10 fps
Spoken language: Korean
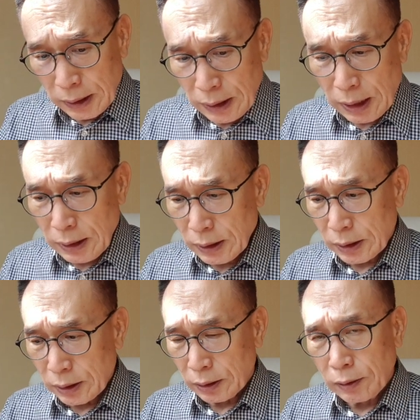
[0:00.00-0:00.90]
이러한
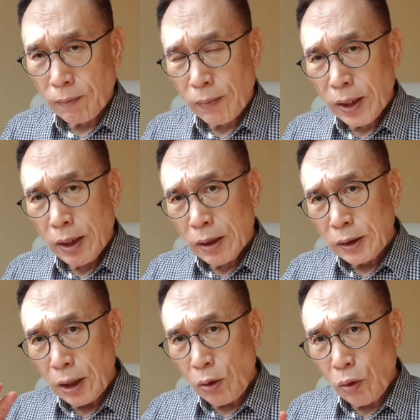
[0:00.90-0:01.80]
것이
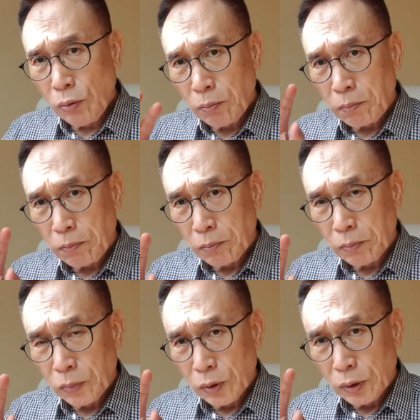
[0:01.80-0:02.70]
새로운
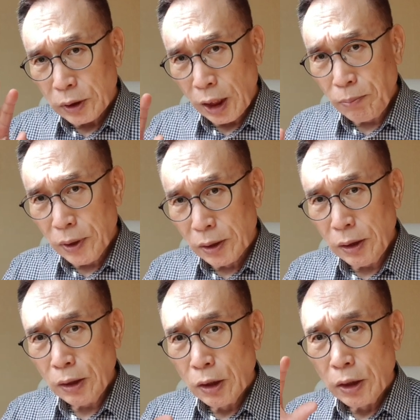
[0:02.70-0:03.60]

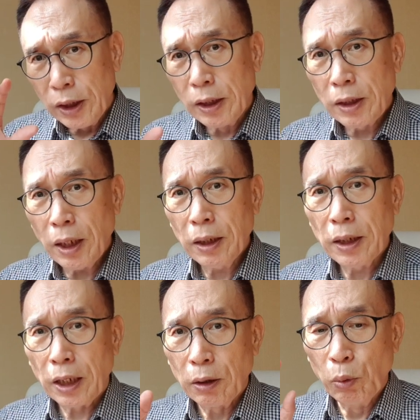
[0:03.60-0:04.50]
생명을
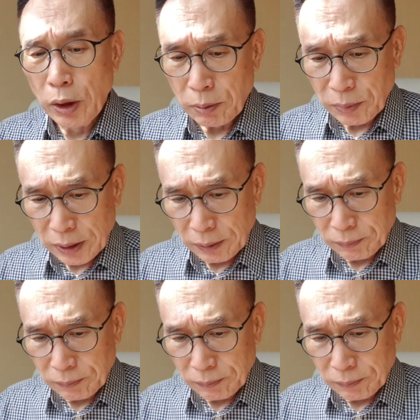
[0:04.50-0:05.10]
잉태해내는 원리입니다.